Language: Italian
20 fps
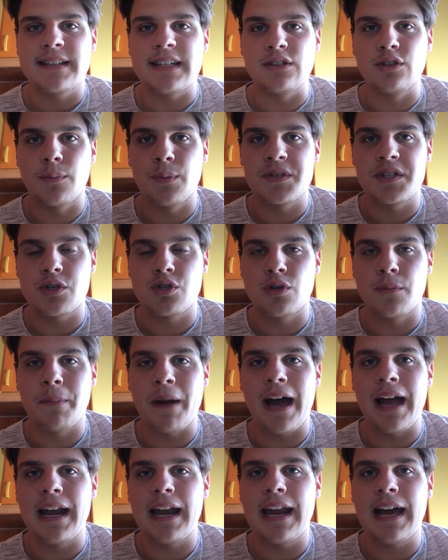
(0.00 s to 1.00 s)
tanto possesso
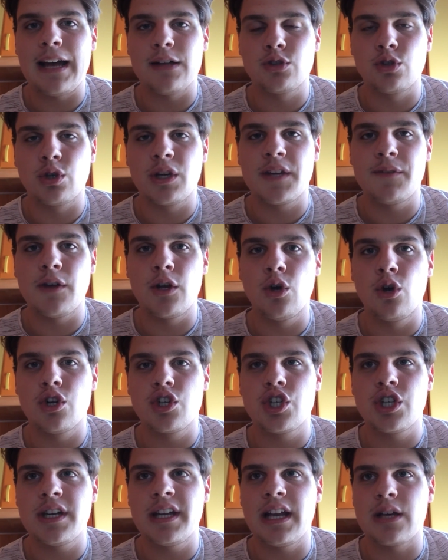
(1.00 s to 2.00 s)
palla, tocchi
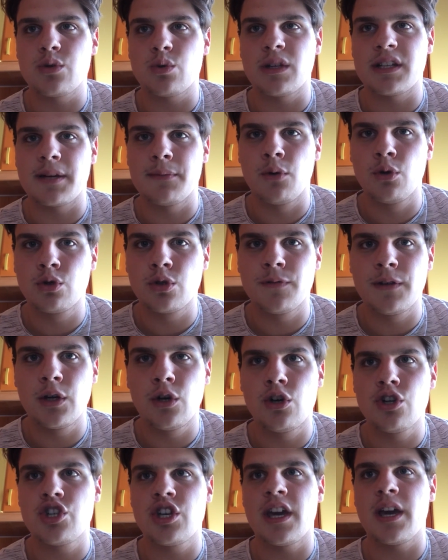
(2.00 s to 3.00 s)
veloci, la squadra è molto
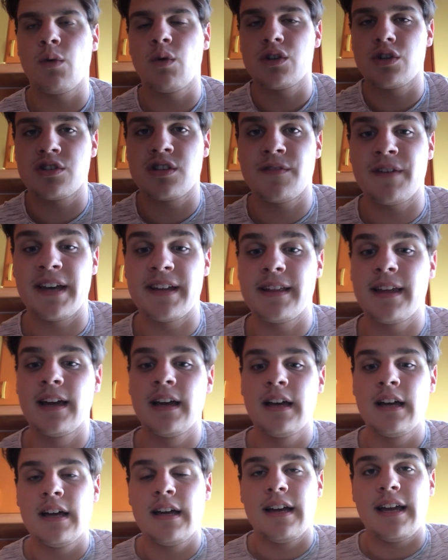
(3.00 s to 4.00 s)
veloce e questo si vede